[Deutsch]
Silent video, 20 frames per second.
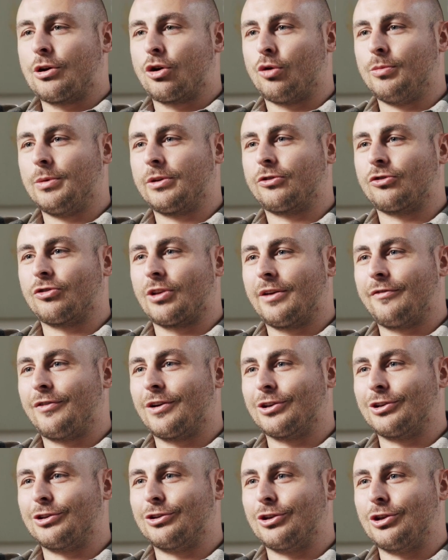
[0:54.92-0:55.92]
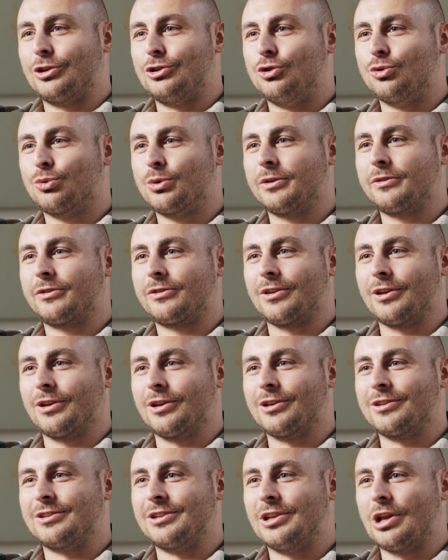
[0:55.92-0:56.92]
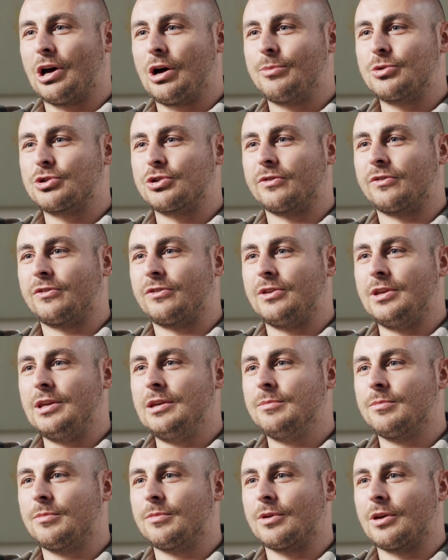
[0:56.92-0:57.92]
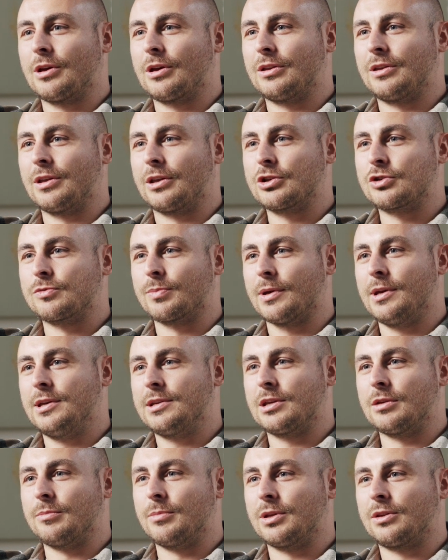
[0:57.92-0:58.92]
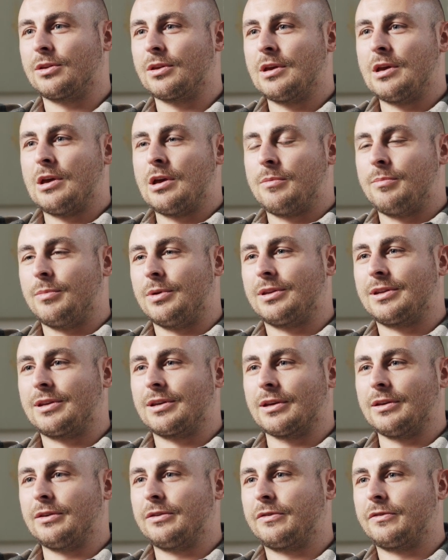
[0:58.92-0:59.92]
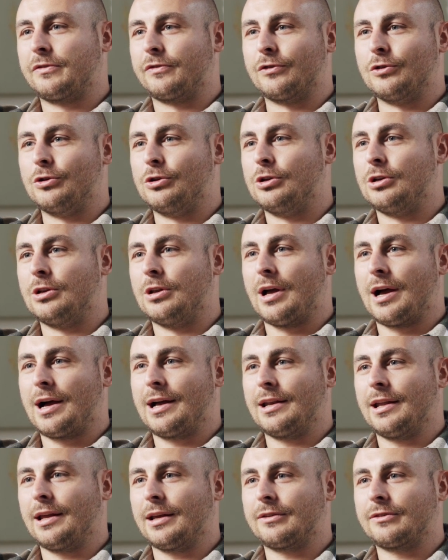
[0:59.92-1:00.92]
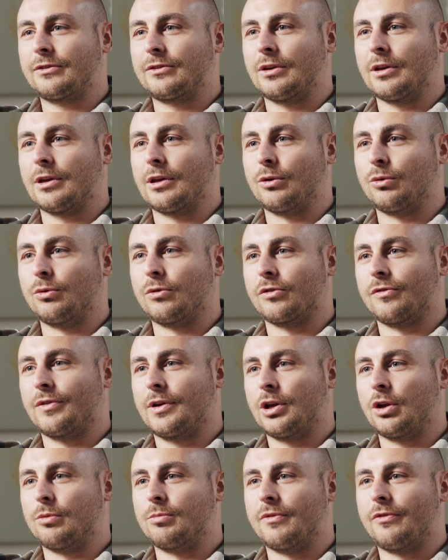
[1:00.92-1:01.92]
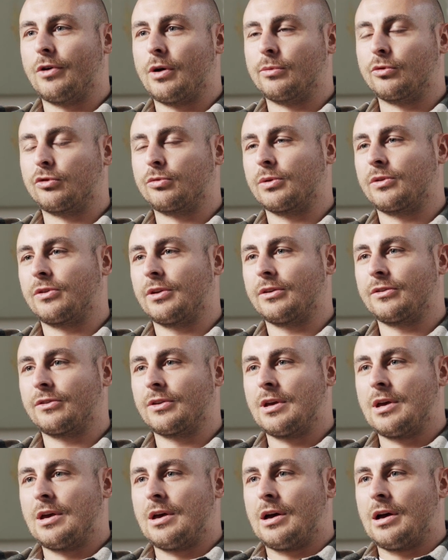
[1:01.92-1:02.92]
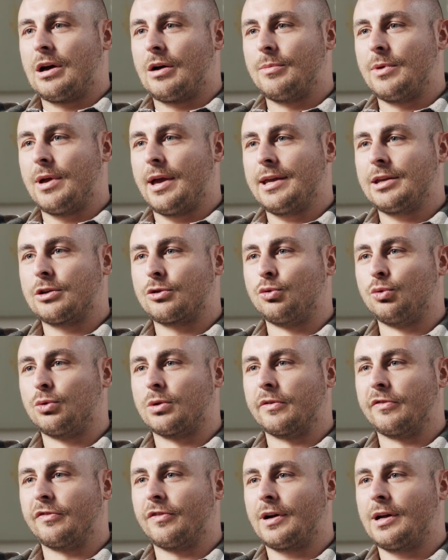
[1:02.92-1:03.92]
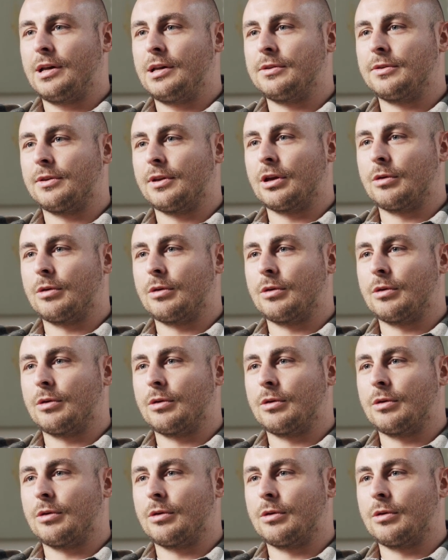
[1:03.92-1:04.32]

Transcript: Comics ist einfach ein, ein junges, äh, dynamisches Team. Äh, die Gespräche mit, mit Chris, Phil, Alex äh, so weiter im Bewerbungsprozess haben mir echt gut gefallen.